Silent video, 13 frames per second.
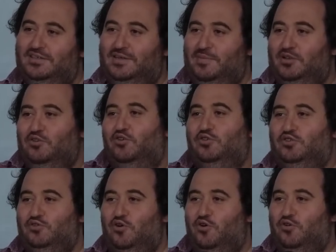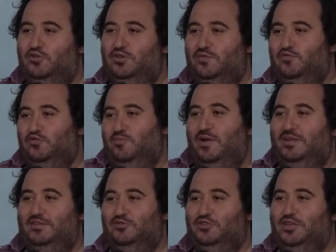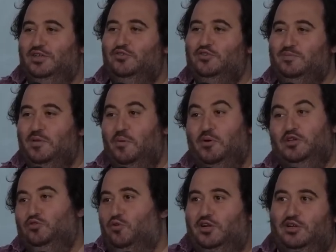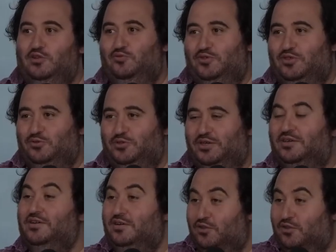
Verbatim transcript: c'est mecs, tu, tu es en rendez-vous, tu parles d'un sujet, deux semaines après, ils ont réglé tous les sujets.